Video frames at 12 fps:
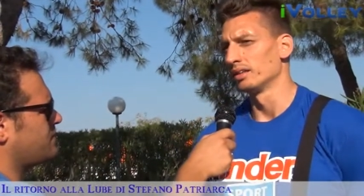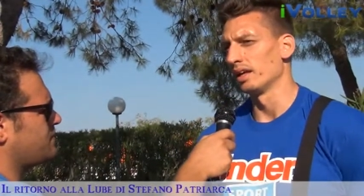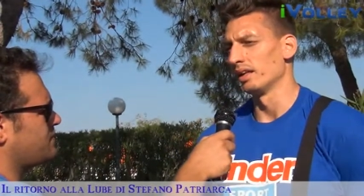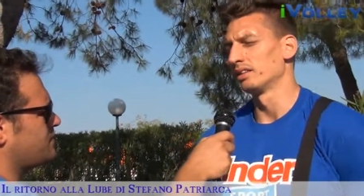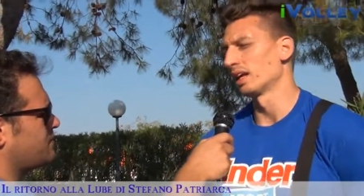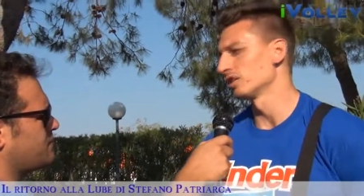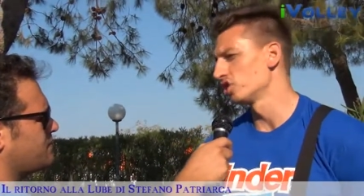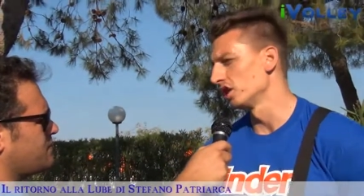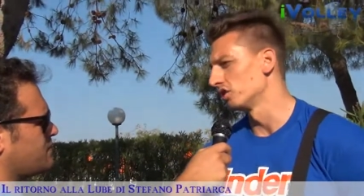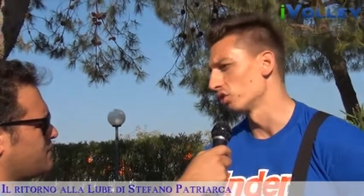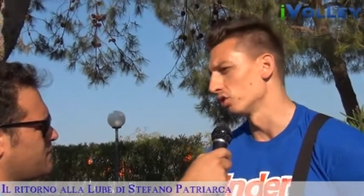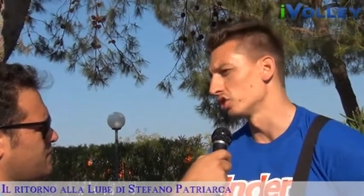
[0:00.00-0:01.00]
nel
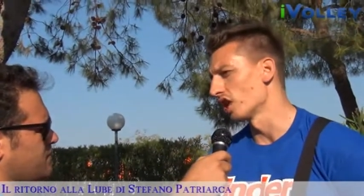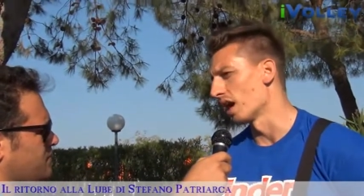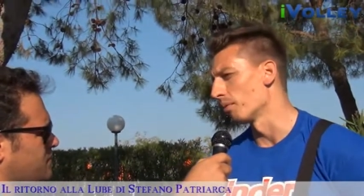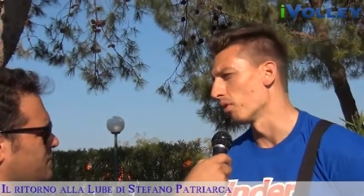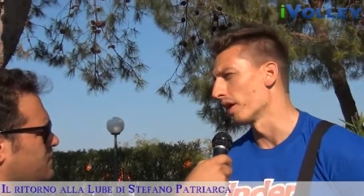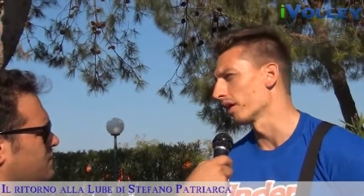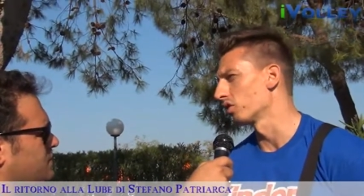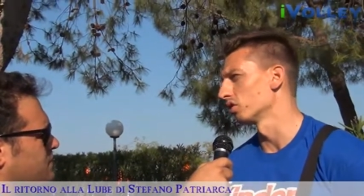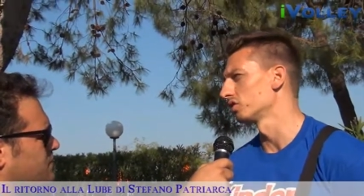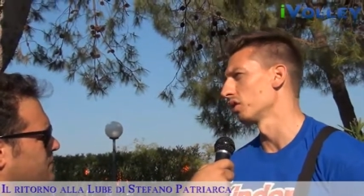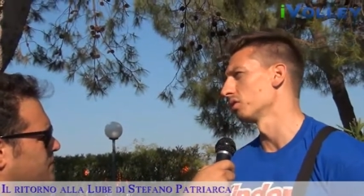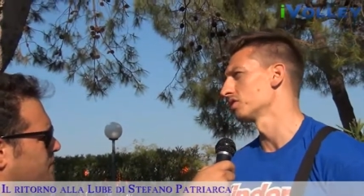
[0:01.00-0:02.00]
tragitto, diciamo,
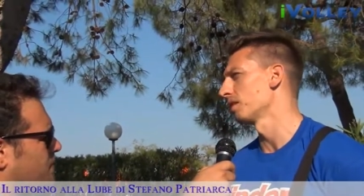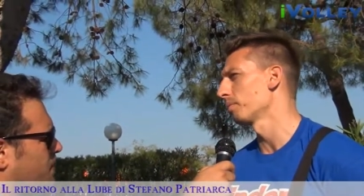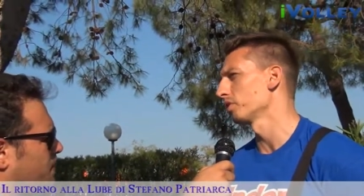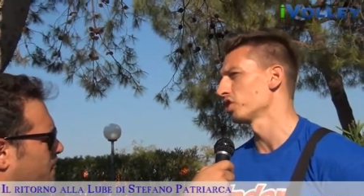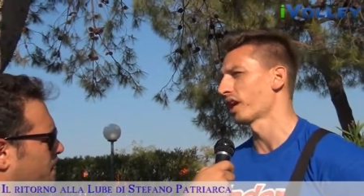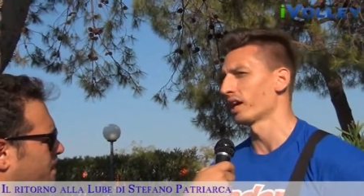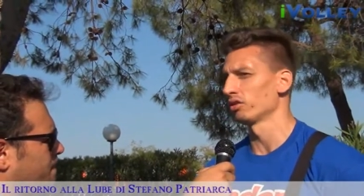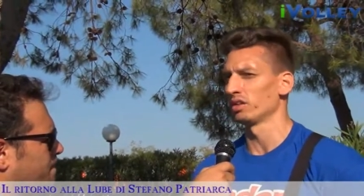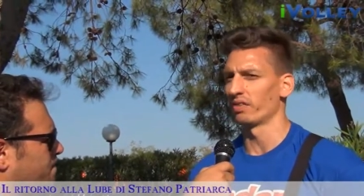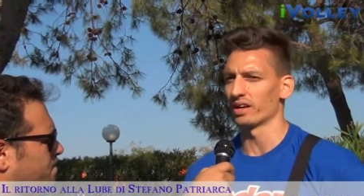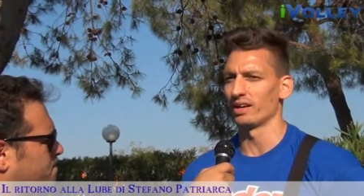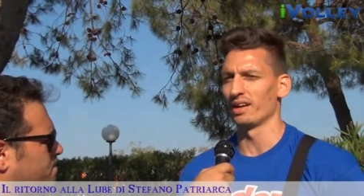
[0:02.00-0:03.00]
ecco, ho sempre cercato
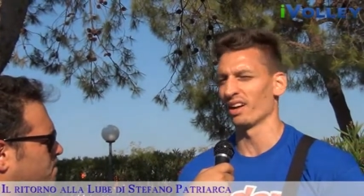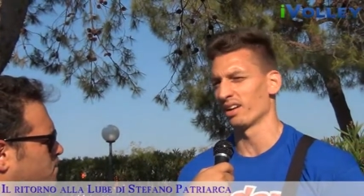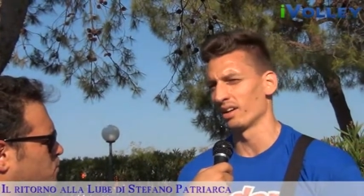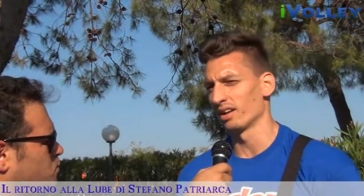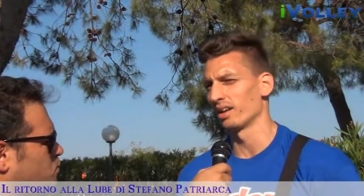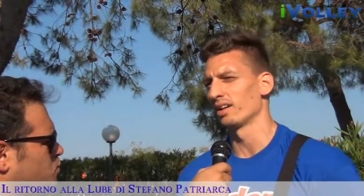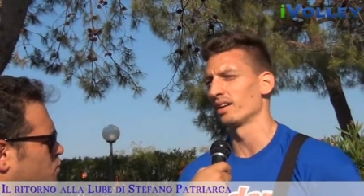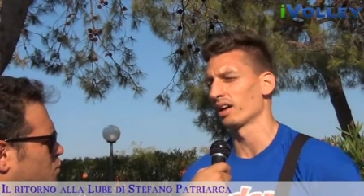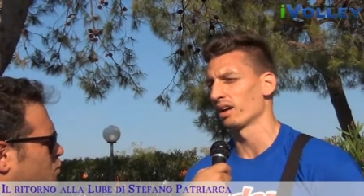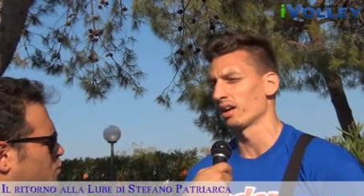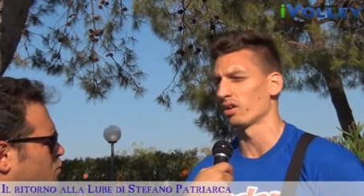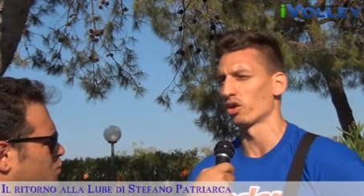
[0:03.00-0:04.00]
di fare le, eh,
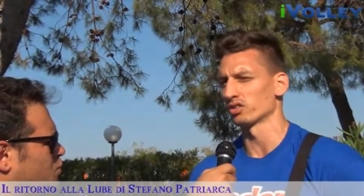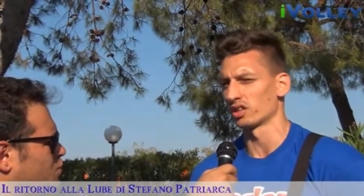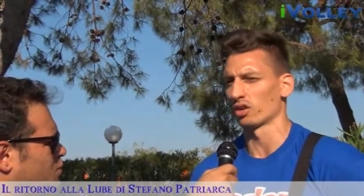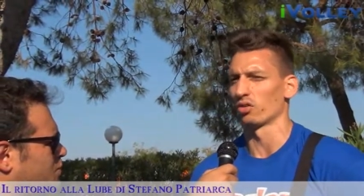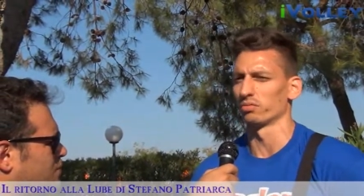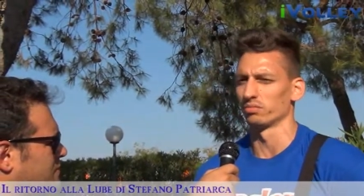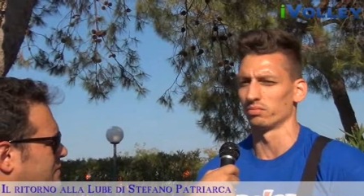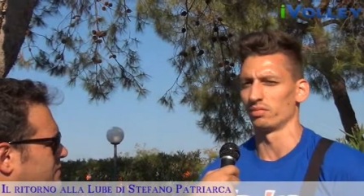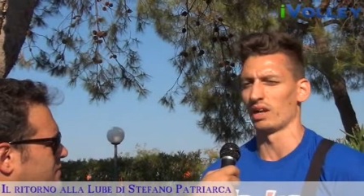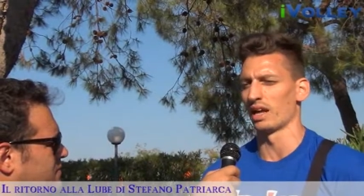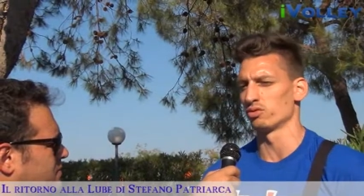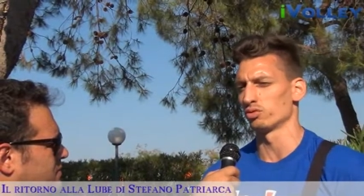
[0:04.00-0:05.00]
le, cose
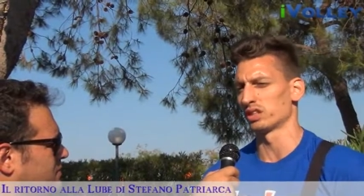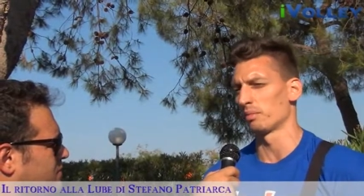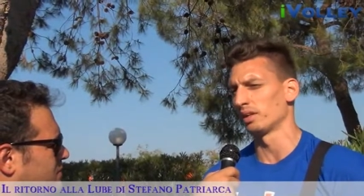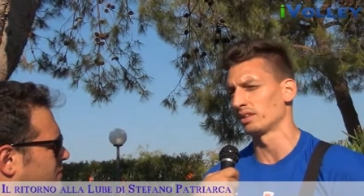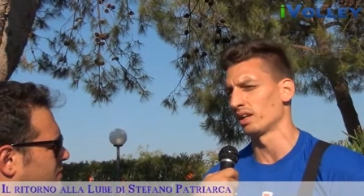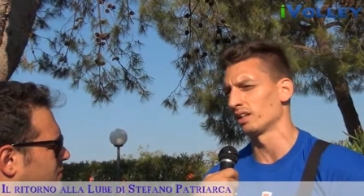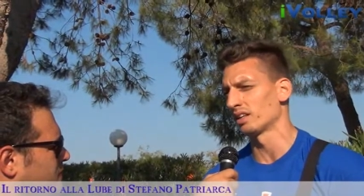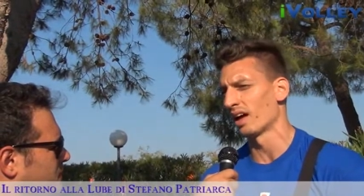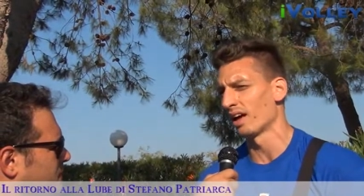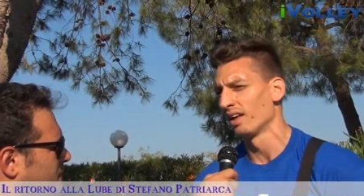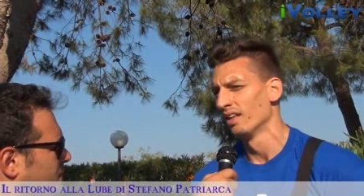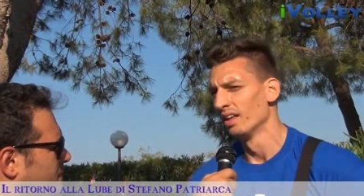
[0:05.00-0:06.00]
con la giusta
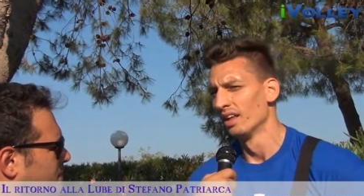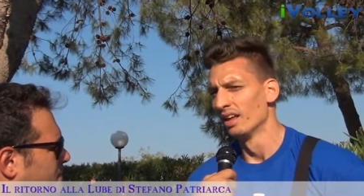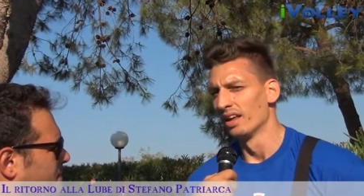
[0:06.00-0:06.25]
mentalità,